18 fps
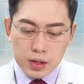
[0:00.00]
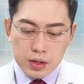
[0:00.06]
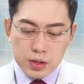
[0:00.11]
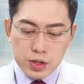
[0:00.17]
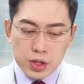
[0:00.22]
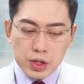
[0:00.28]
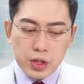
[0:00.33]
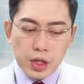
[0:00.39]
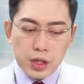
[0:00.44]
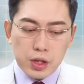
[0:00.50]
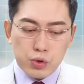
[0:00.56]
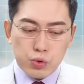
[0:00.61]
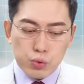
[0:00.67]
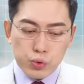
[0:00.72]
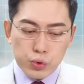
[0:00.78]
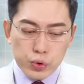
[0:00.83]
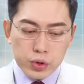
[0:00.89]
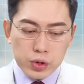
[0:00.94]
今天的
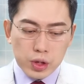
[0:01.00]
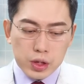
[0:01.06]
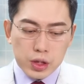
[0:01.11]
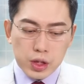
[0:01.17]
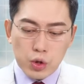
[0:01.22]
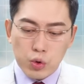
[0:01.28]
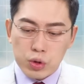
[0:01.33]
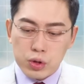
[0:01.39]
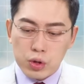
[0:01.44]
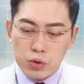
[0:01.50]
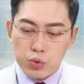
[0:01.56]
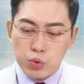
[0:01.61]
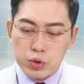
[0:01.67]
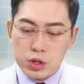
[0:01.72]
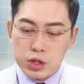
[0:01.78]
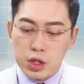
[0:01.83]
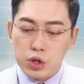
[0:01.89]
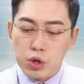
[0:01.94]
族群的一个轮动，我
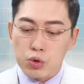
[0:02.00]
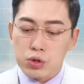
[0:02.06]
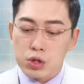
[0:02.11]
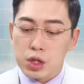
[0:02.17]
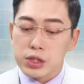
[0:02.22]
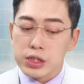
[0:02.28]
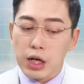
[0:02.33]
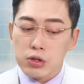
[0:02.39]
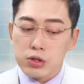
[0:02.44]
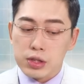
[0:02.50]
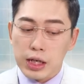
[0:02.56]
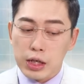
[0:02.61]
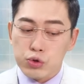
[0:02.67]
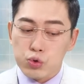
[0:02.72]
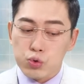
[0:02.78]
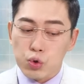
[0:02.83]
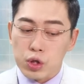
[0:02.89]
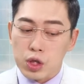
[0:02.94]
直接从成交值来
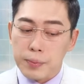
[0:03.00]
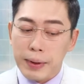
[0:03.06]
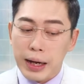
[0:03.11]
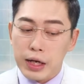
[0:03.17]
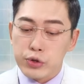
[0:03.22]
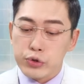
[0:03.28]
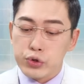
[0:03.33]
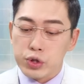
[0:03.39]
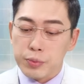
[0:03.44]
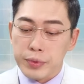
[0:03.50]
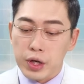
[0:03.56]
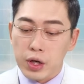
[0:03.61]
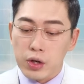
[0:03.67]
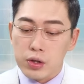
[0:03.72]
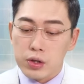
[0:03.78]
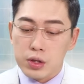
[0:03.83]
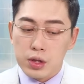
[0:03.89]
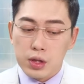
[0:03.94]
去做一个排序，有没
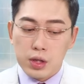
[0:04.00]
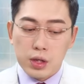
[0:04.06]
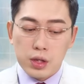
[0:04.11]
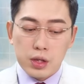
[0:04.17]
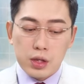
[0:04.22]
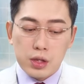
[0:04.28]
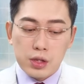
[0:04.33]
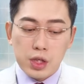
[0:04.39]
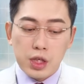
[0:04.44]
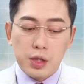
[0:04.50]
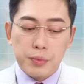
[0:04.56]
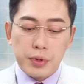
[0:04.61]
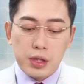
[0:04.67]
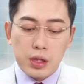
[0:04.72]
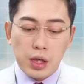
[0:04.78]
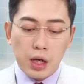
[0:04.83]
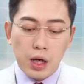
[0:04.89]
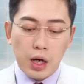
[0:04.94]
有？第一
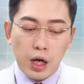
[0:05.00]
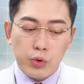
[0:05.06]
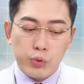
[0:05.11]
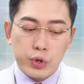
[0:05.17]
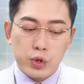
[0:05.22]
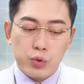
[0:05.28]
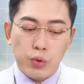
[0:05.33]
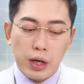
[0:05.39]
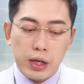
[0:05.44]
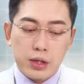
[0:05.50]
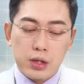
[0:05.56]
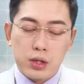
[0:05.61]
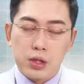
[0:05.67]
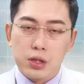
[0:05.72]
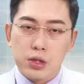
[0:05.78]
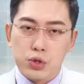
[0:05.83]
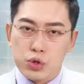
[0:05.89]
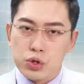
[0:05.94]
名当然毫无意外的
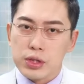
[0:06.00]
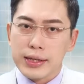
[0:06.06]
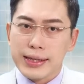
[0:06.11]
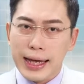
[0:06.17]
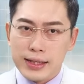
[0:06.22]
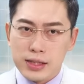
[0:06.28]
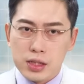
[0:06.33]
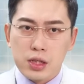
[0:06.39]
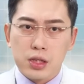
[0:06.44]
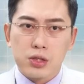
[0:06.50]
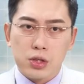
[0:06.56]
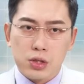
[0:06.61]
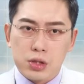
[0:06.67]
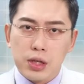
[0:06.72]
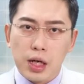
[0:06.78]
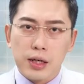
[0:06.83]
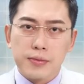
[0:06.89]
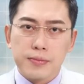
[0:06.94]
就是在台积电身
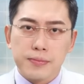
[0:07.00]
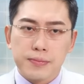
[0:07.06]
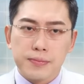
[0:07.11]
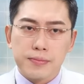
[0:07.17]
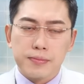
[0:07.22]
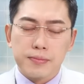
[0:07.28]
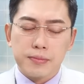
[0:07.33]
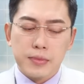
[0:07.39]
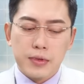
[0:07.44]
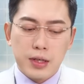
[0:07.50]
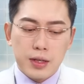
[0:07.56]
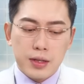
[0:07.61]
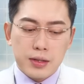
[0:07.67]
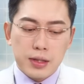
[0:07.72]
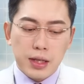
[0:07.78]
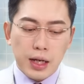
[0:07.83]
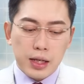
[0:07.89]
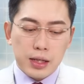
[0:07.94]
上。嗯，
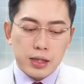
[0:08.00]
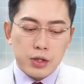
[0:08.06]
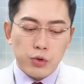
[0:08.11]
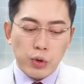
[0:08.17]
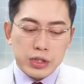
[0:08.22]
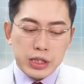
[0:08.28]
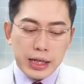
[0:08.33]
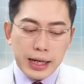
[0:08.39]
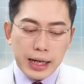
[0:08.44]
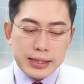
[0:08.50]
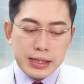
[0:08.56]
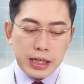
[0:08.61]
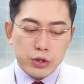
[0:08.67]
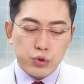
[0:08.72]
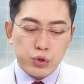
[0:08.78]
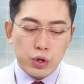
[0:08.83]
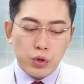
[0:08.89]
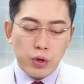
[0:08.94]
那你往下看下
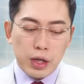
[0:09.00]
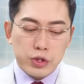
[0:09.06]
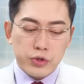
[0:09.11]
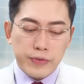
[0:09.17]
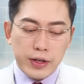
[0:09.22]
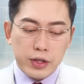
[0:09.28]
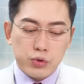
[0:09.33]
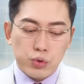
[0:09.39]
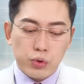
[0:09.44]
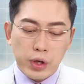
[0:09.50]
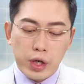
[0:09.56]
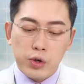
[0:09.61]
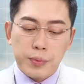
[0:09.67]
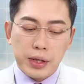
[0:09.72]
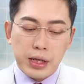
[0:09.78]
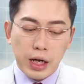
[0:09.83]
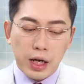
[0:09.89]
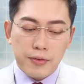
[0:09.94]
去的话，你就发现说，哎，我
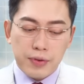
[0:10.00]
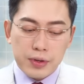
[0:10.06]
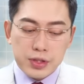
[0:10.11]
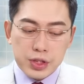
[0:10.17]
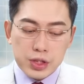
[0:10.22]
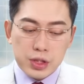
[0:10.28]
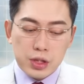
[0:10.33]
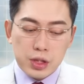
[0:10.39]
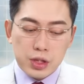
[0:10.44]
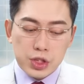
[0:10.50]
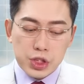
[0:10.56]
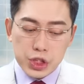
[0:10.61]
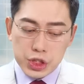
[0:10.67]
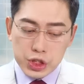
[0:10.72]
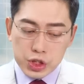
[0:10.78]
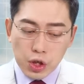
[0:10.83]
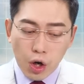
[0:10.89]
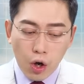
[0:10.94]
们刚刚分析的
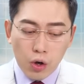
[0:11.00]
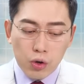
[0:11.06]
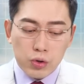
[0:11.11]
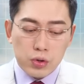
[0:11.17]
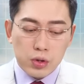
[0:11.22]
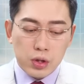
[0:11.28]
旗红，